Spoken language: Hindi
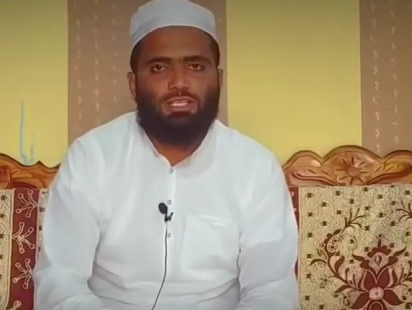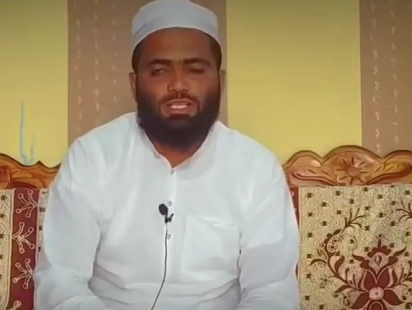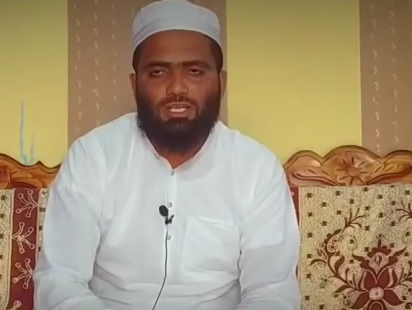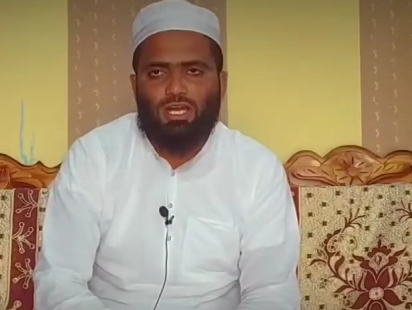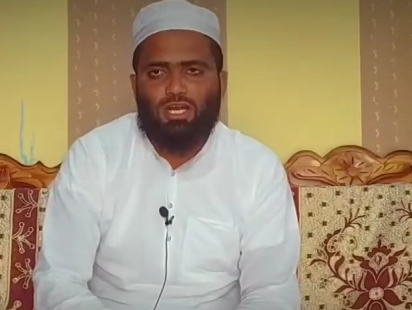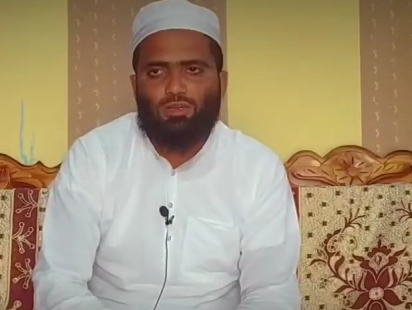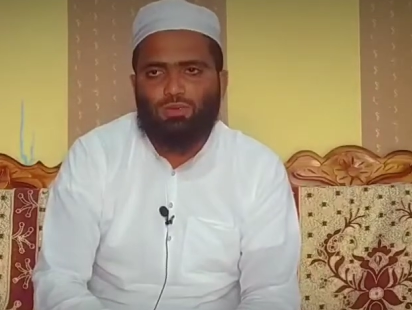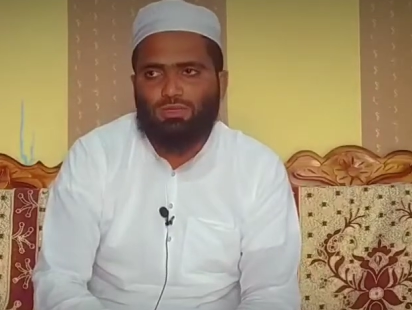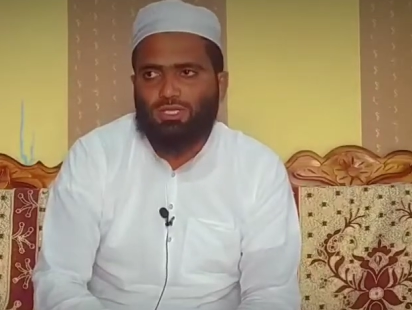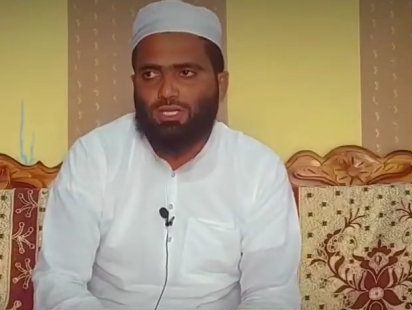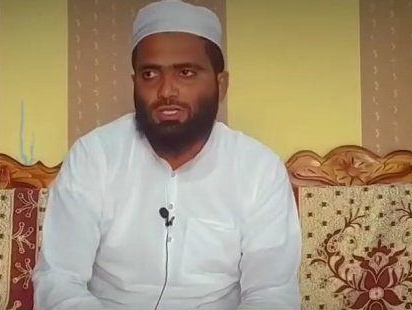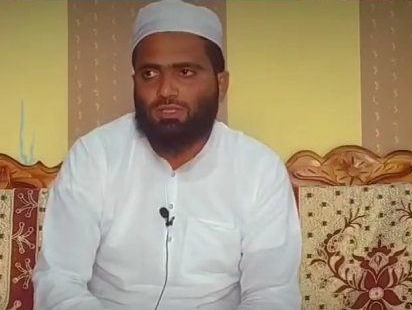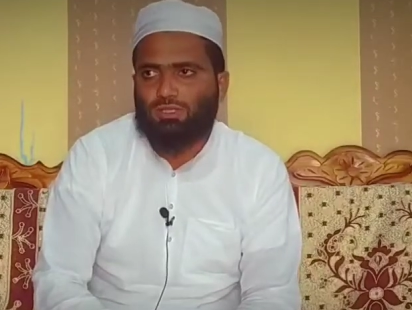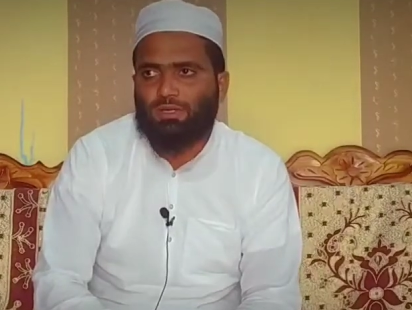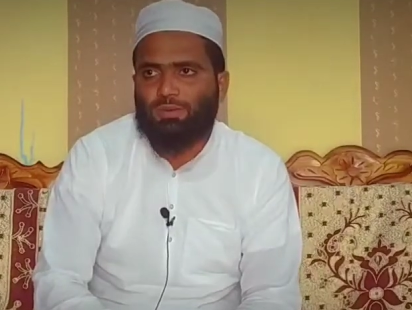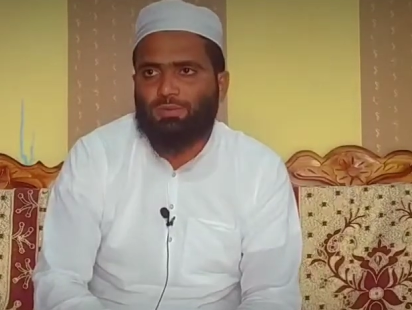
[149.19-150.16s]
तैयार हो
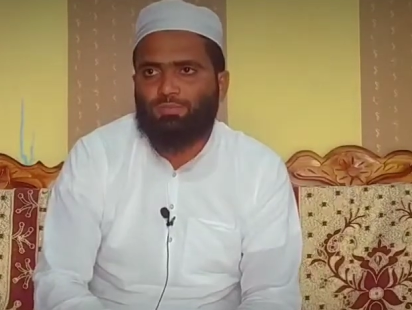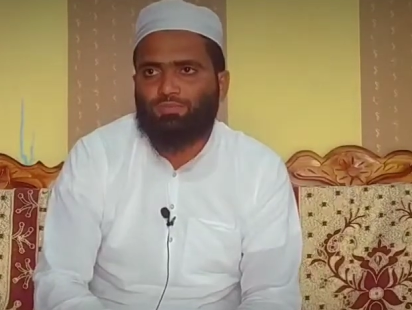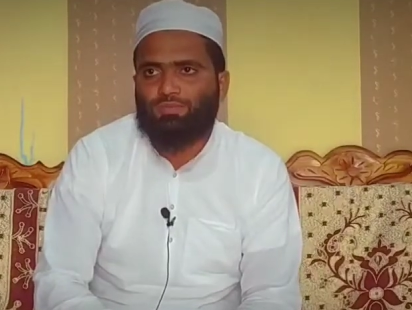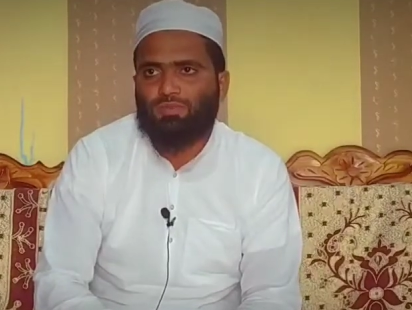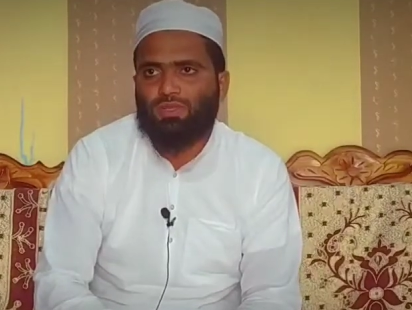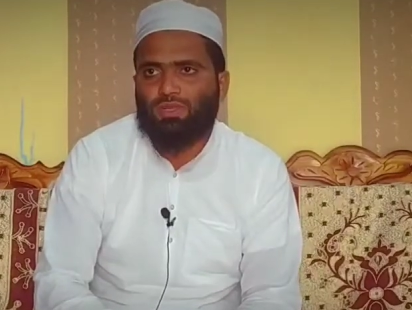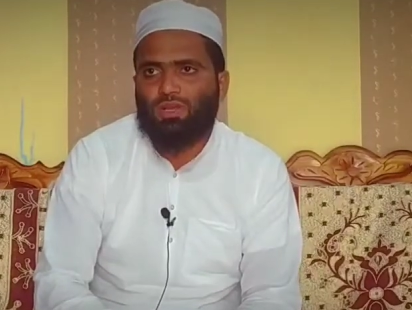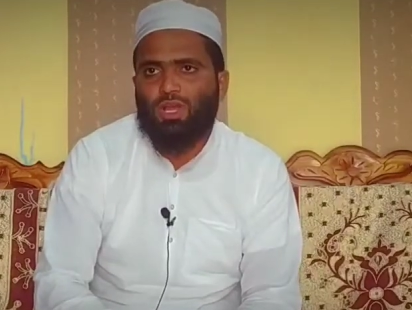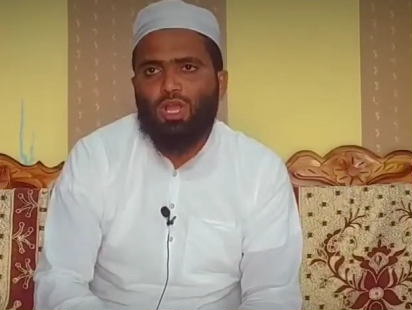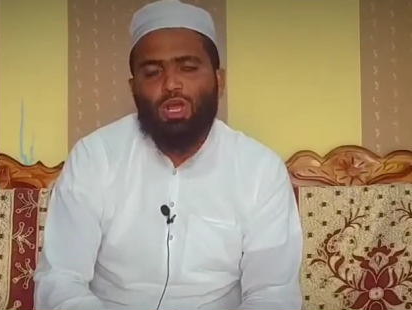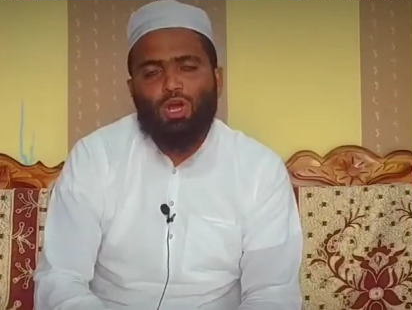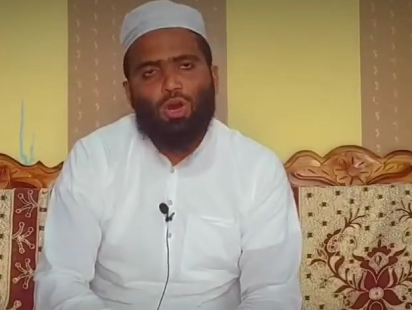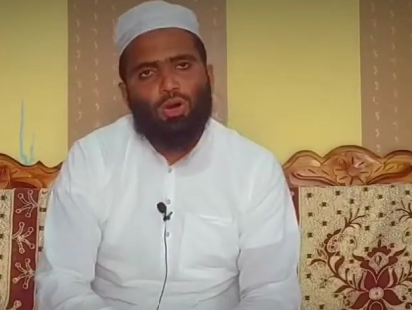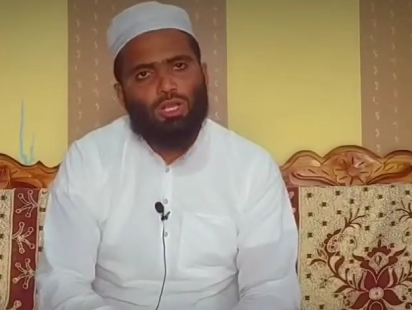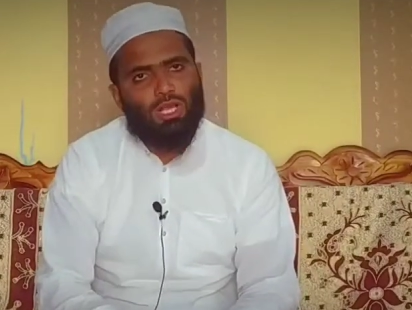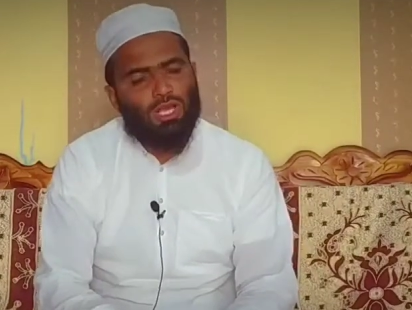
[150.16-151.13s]
जाते हैं
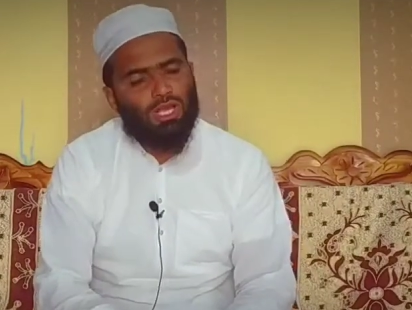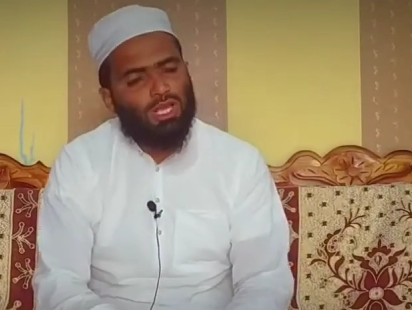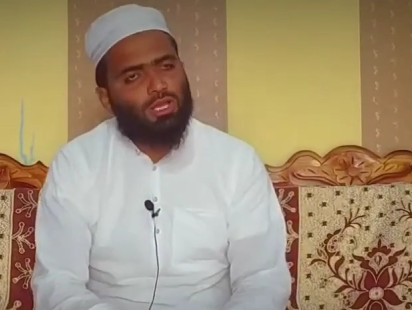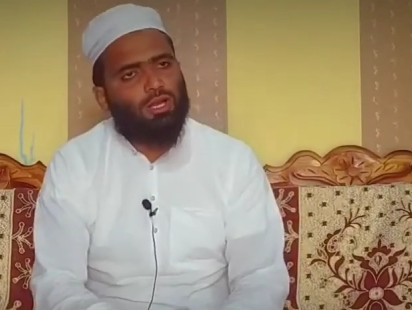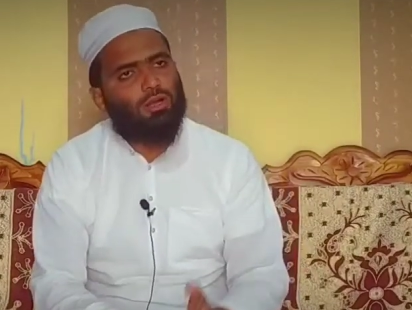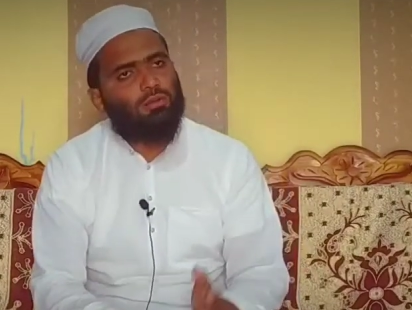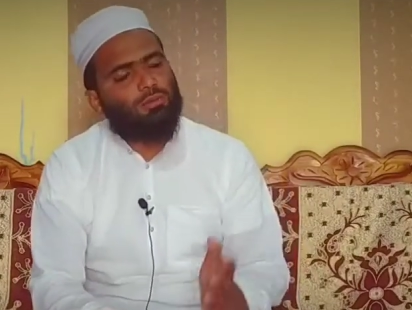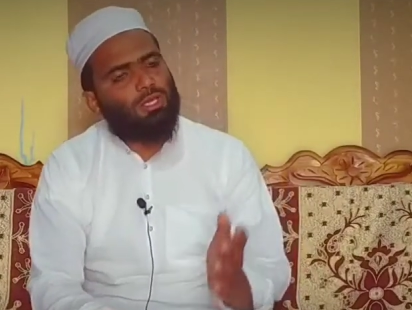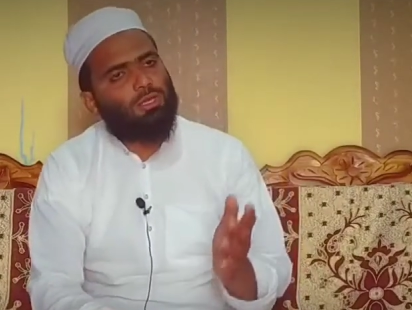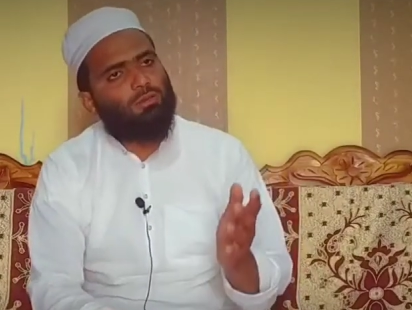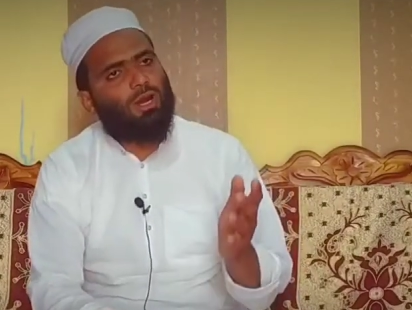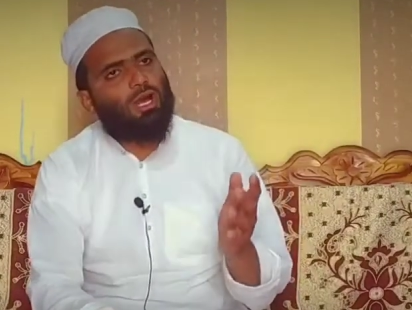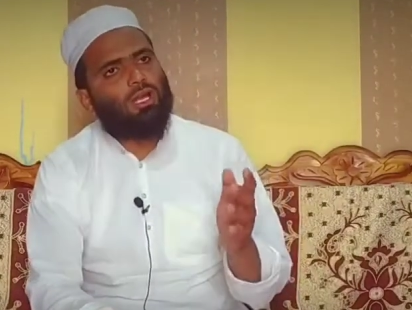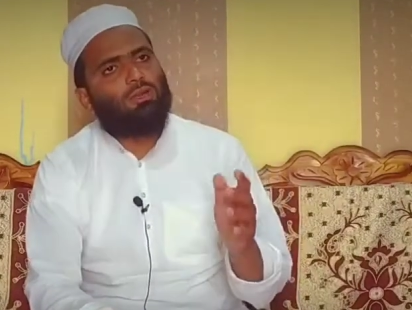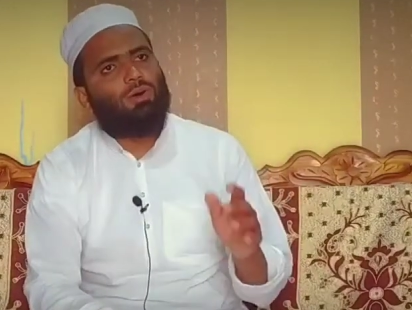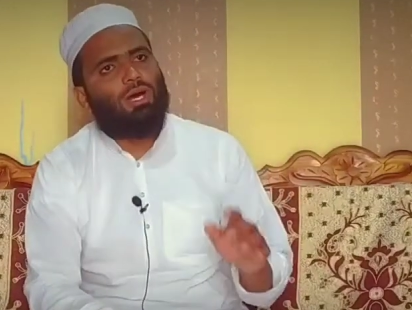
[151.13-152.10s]
और एक हम
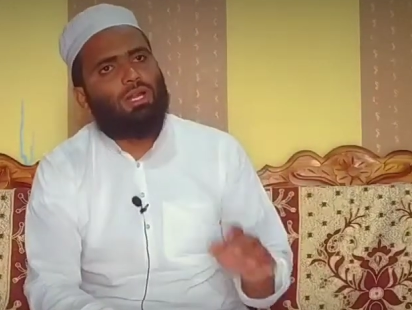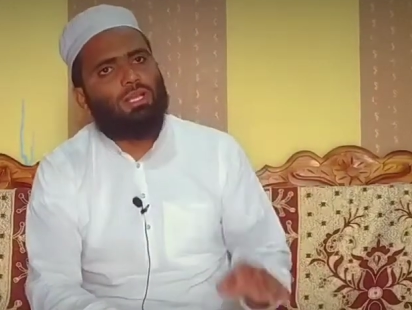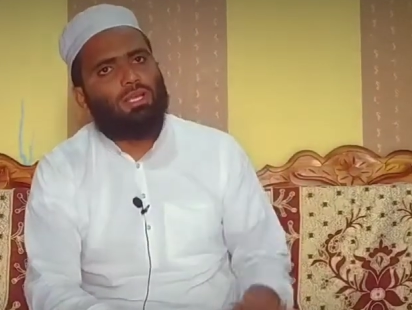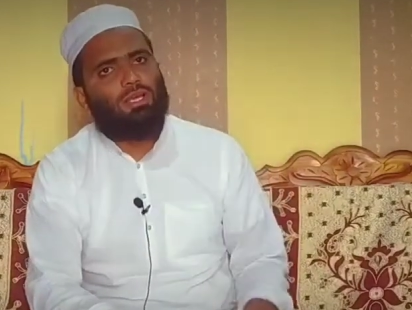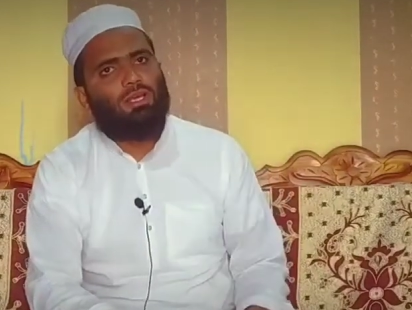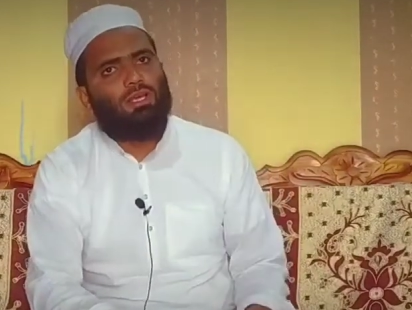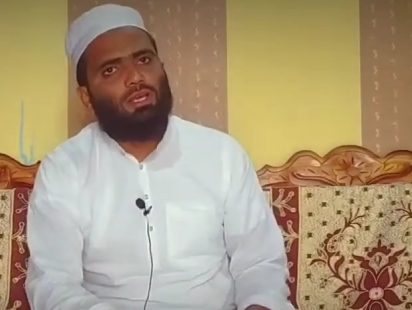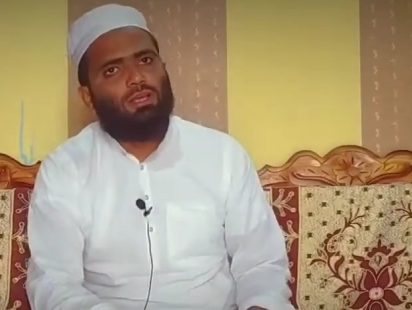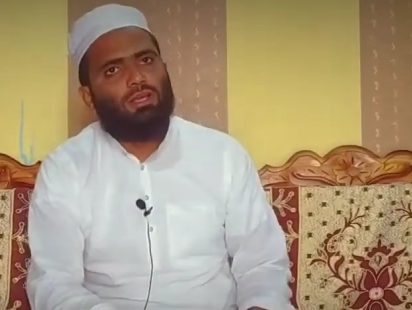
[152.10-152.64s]
ईमान वाले हैं